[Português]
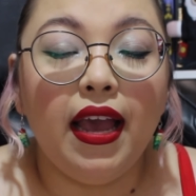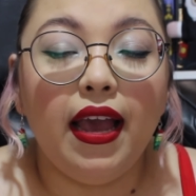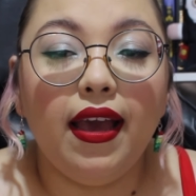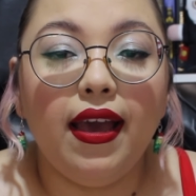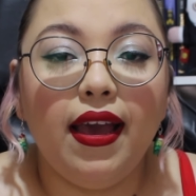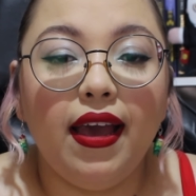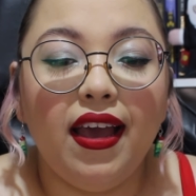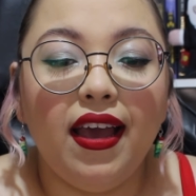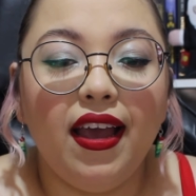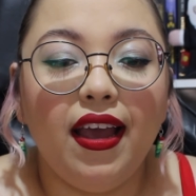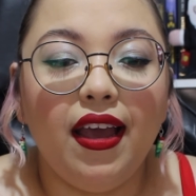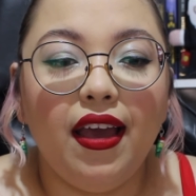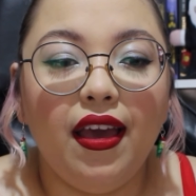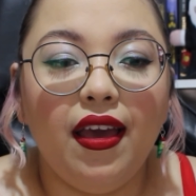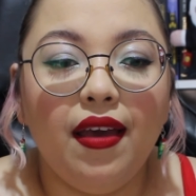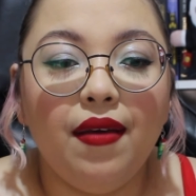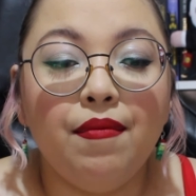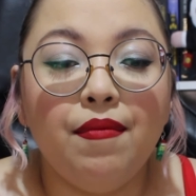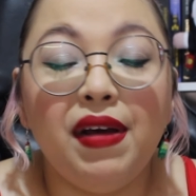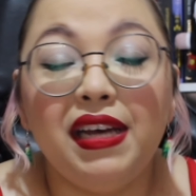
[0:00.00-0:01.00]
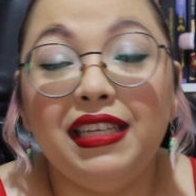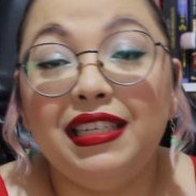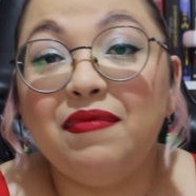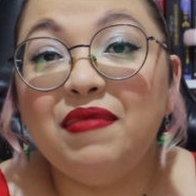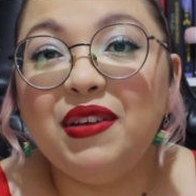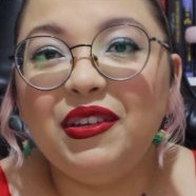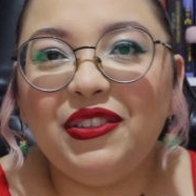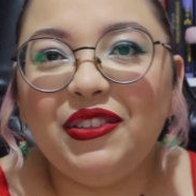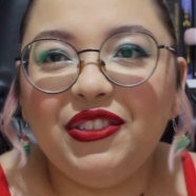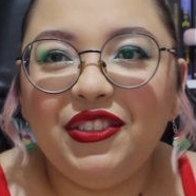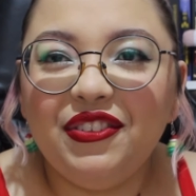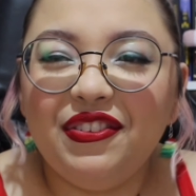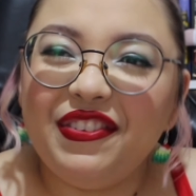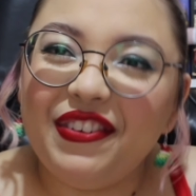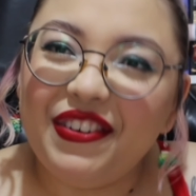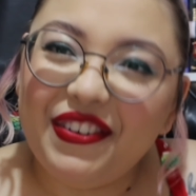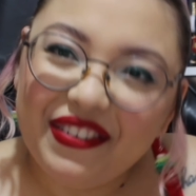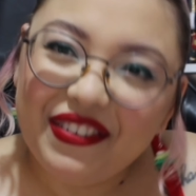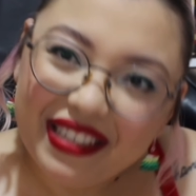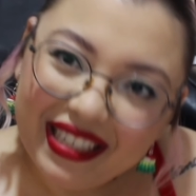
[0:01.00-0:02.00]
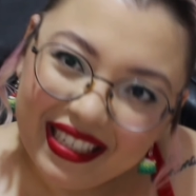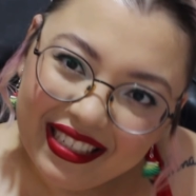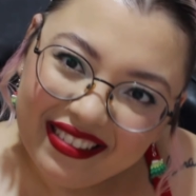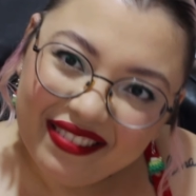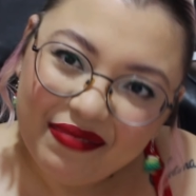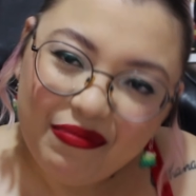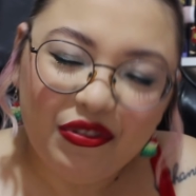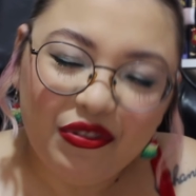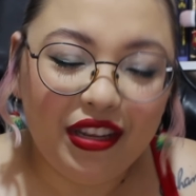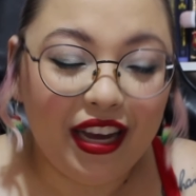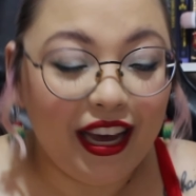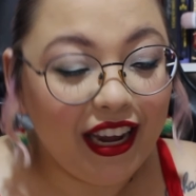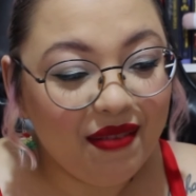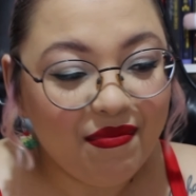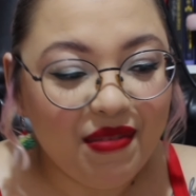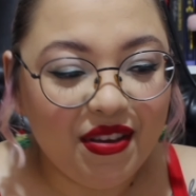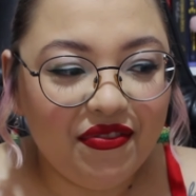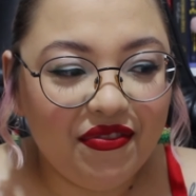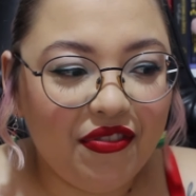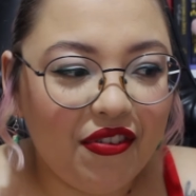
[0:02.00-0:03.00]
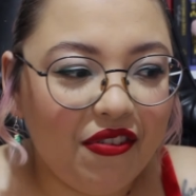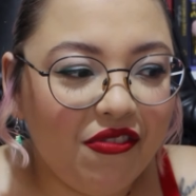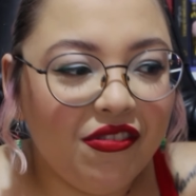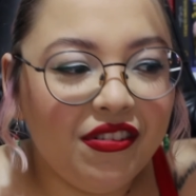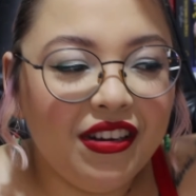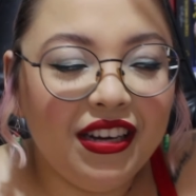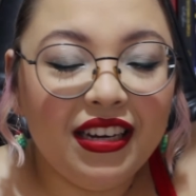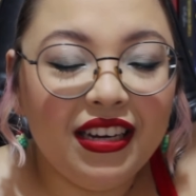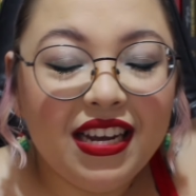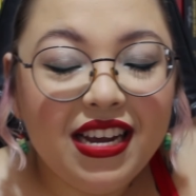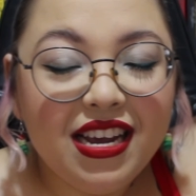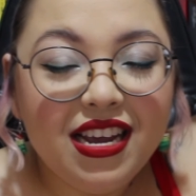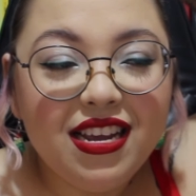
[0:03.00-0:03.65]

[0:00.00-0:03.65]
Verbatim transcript: É, mas amanhã eu tô de folga, mudar a minha folga.